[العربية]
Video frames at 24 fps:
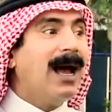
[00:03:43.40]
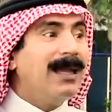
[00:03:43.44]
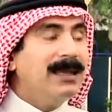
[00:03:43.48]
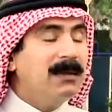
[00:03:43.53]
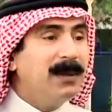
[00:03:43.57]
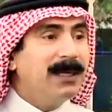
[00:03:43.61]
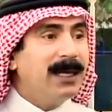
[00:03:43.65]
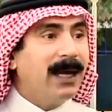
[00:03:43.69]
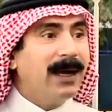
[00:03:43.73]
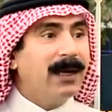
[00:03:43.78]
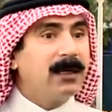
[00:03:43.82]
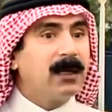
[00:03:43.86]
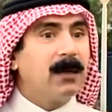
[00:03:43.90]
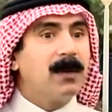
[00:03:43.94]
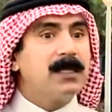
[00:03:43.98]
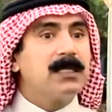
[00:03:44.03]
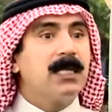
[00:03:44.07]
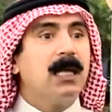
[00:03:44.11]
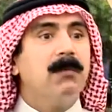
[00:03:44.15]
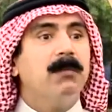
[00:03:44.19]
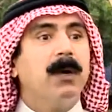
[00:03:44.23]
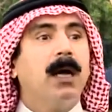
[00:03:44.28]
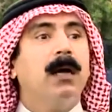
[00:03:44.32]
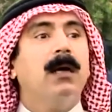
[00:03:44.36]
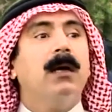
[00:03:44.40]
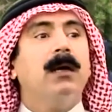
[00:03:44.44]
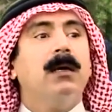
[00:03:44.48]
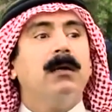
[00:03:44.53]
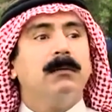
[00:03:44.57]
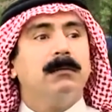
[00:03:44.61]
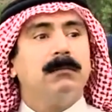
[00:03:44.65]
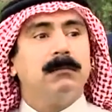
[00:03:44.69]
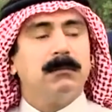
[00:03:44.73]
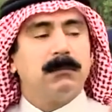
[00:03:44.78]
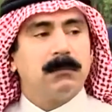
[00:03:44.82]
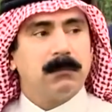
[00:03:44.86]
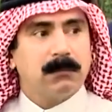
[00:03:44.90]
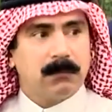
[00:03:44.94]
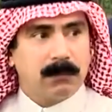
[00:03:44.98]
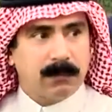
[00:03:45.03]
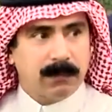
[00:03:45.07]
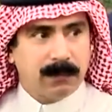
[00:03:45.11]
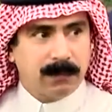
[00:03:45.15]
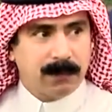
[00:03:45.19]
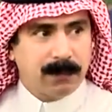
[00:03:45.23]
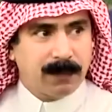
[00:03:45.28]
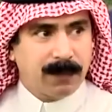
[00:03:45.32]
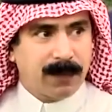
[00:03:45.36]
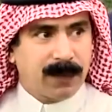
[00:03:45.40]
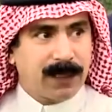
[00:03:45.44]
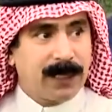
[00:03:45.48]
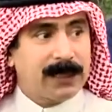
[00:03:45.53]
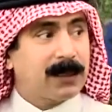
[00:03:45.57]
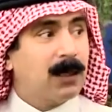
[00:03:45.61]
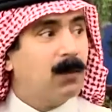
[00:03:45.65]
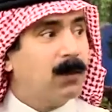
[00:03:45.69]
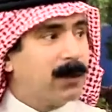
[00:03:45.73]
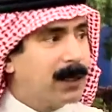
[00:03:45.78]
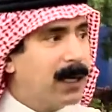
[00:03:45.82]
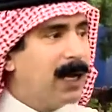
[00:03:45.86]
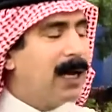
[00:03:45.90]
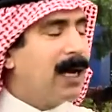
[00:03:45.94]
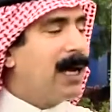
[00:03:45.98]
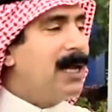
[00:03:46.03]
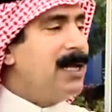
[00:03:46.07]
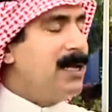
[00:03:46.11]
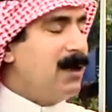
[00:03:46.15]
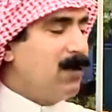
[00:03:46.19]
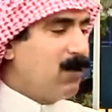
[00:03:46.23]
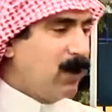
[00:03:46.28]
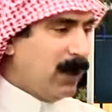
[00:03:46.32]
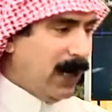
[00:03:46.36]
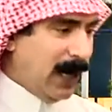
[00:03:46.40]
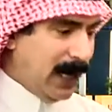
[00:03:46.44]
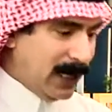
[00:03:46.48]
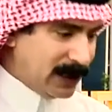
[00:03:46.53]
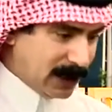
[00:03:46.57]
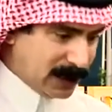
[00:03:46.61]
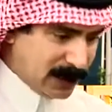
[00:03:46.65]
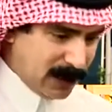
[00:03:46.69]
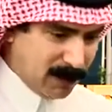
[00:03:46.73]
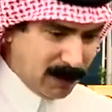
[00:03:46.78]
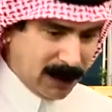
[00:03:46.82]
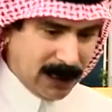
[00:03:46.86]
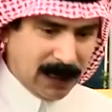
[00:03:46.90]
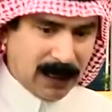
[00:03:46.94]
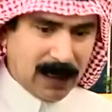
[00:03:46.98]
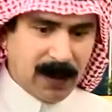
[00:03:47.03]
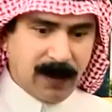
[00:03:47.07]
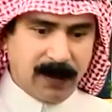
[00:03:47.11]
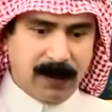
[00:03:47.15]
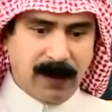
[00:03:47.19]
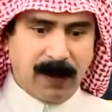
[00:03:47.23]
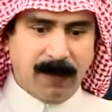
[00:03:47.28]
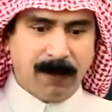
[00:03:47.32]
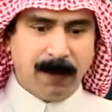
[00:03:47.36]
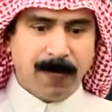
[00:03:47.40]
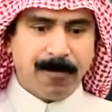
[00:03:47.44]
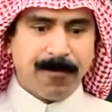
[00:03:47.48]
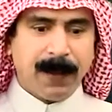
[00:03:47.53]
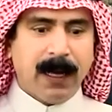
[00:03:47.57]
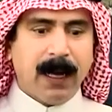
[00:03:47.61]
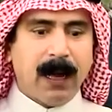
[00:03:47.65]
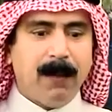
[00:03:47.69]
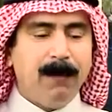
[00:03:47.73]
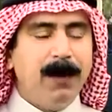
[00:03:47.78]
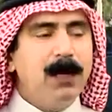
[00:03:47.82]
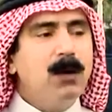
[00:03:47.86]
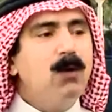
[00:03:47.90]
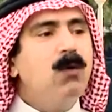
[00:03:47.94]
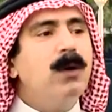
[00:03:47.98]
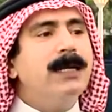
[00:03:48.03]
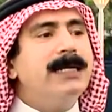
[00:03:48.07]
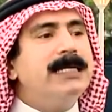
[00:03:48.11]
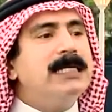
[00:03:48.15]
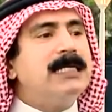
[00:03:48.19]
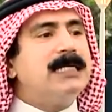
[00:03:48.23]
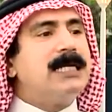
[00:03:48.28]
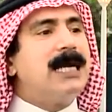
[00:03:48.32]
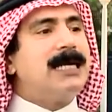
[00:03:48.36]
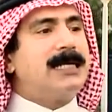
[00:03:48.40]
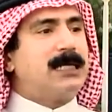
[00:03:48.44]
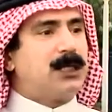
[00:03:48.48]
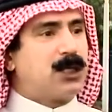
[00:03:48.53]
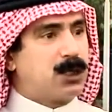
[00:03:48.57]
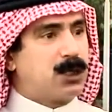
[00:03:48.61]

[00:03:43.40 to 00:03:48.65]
هذه بدايتها بس لما يتطور، خلينا نقول حاجه جميله هنا من هو الإنسان